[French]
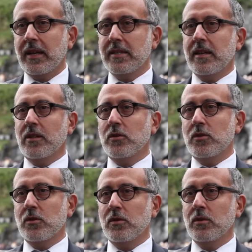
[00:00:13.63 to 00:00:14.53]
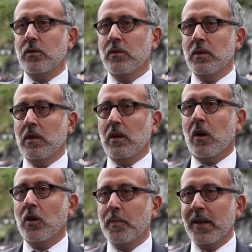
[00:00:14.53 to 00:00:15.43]
les chrétiens ne se
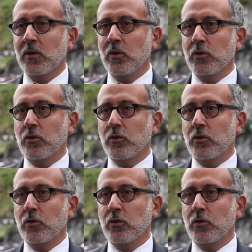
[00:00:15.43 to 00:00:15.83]
rendent pas compte